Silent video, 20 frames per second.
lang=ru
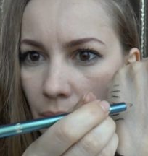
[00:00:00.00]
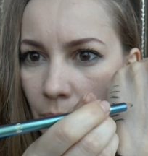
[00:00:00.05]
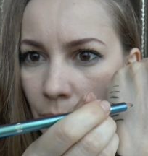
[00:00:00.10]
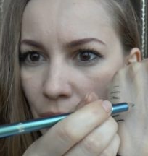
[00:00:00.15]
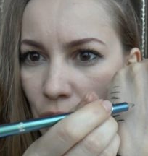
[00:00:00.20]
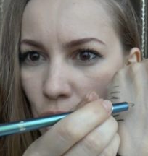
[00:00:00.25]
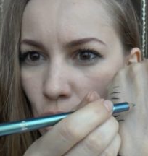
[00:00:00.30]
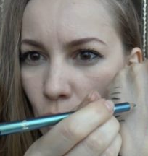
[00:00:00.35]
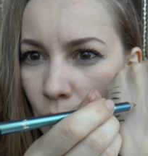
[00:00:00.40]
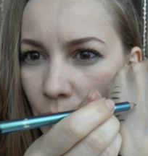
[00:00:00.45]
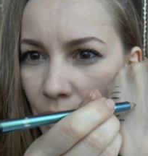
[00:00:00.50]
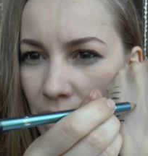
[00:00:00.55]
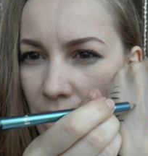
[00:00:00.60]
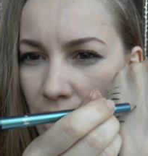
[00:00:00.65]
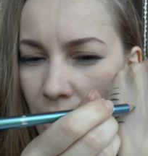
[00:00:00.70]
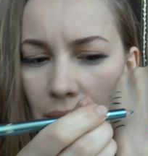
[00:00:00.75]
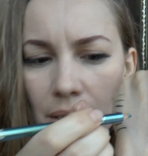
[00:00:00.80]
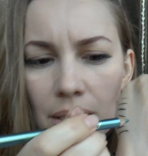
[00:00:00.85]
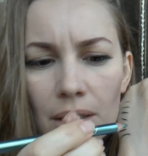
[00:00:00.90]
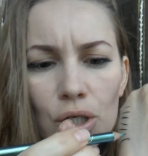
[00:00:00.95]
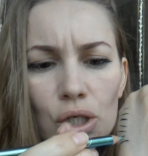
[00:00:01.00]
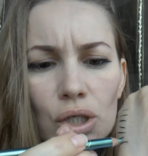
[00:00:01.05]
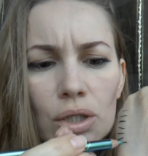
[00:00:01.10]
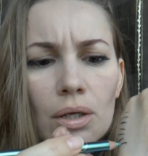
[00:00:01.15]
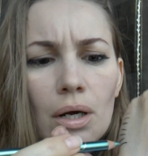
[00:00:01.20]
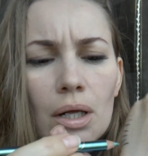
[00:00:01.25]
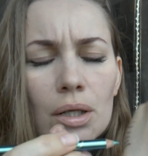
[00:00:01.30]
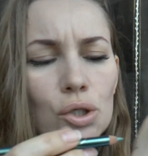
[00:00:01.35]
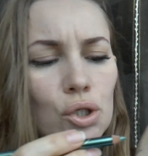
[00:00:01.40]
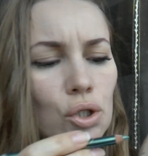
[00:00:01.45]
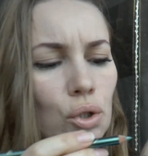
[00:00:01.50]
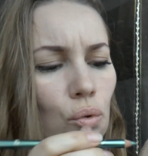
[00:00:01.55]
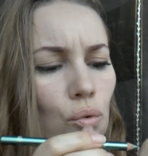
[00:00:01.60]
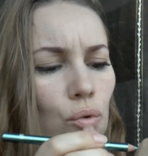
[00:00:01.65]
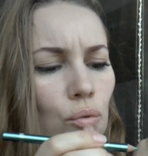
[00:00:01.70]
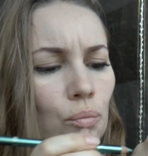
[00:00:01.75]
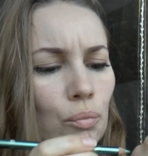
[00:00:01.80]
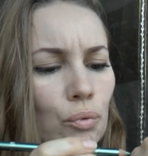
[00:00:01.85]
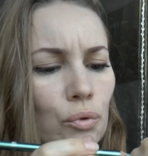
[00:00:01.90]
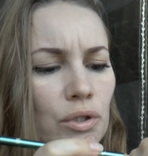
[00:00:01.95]
Причем я, знаете, ожидала, что
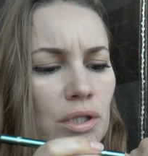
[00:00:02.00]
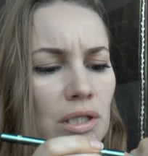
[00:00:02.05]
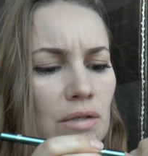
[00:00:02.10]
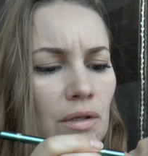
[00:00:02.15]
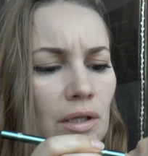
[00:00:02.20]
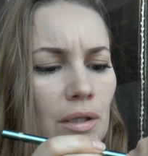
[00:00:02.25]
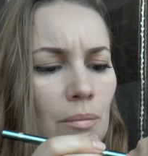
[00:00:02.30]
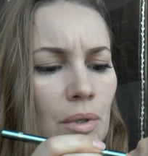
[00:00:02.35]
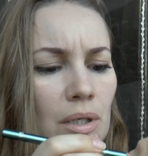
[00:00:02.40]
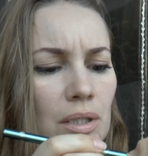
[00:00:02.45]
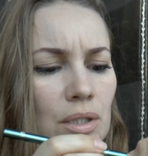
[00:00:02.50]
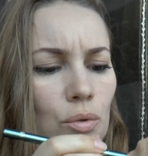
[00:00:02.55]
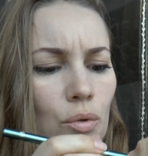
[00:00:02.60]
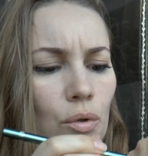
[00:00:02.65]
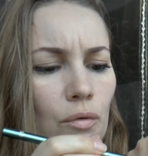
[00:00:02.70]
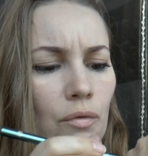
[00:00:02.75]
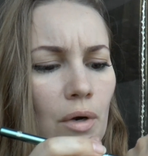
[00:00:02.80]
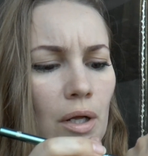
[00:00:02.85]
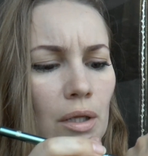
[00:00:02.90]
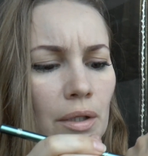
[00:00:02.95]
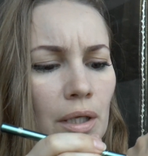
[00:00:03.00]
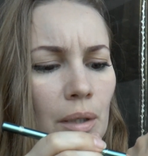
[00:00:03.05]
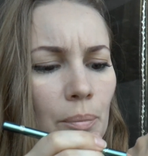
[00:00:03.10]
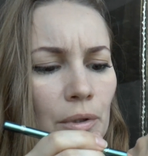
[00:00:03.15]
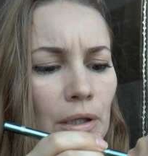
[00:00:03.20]
он будет цвета морской волны,